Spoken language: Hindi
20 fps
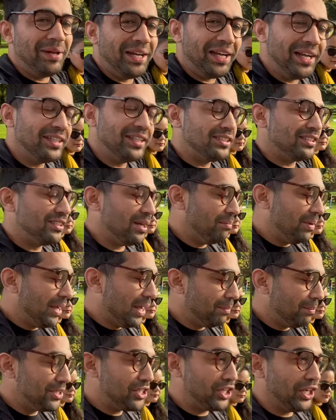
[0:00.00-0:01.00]
मीठे सब मैं
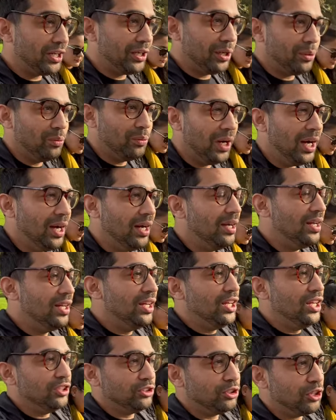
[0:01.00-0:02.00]
यहाँ पे शेयर करूँगा
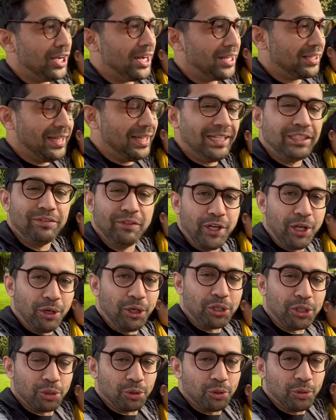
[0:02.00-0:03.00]
सो so, करते हैं इस वीडियो
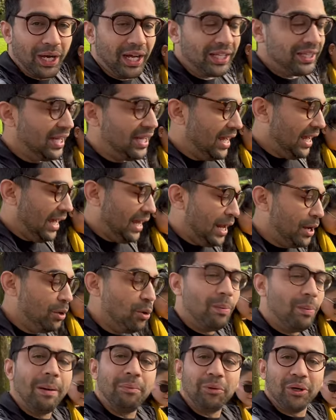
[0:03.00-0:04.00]
की शुरुआत एंड आई
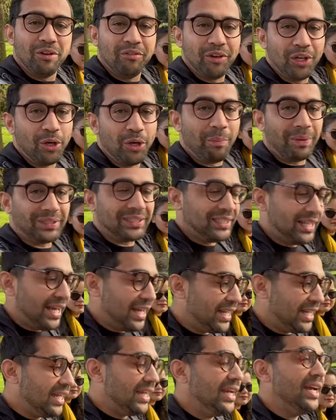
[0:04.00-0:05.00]
होप आपको ये वीडियो पसंद
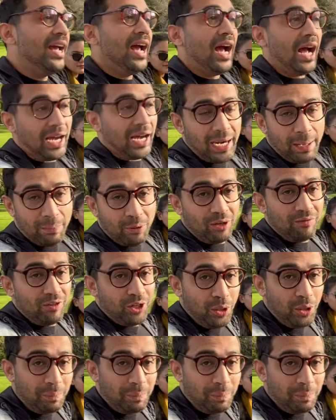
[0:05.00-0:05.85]
आएगी अगर आपको ये वीडियो